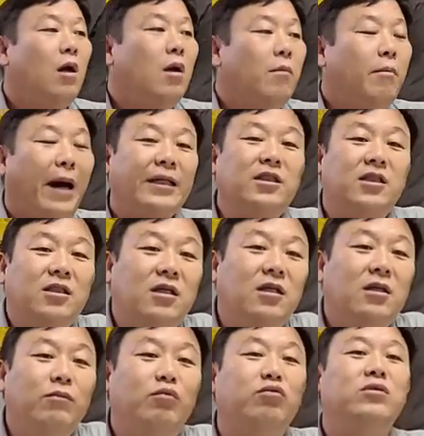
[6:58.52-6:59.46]

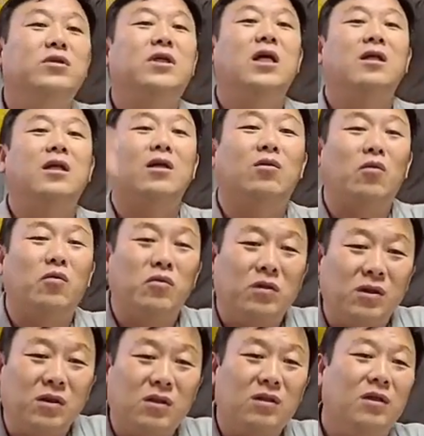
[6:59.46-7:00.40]
마치 문재인
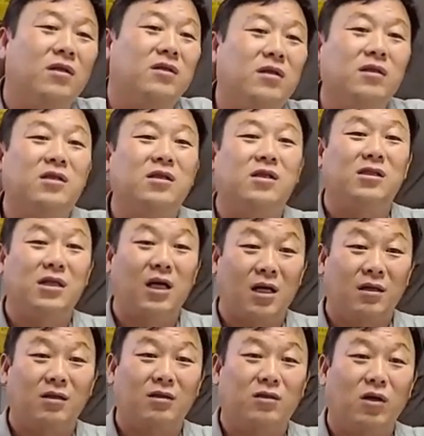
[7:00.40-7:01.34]
대통령 열성
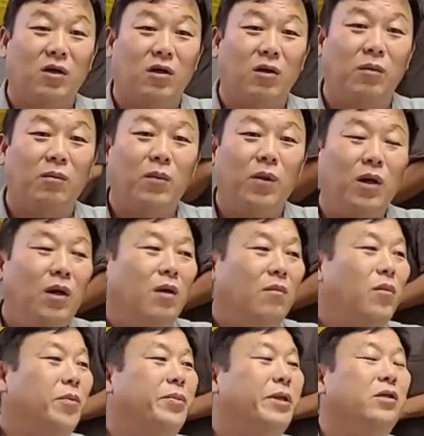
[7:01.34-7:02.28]
지지자인 것처럼,
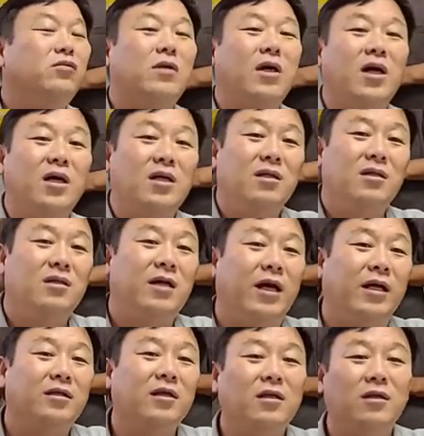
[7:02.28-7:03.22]
뭐, 민주당에 있는
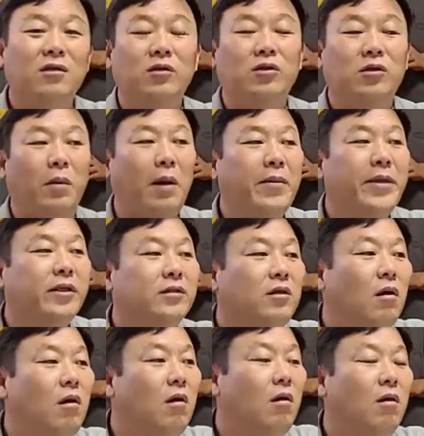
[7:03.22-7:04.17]
애정이 있는 것처럼
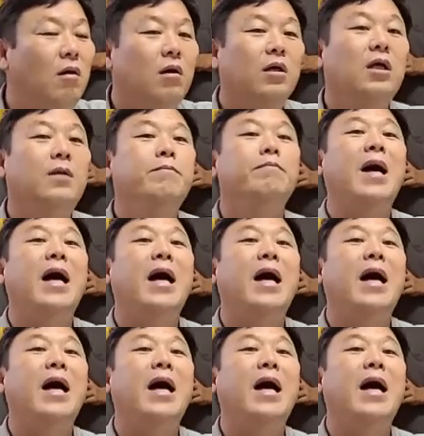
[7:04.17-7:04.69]
하면서, 입만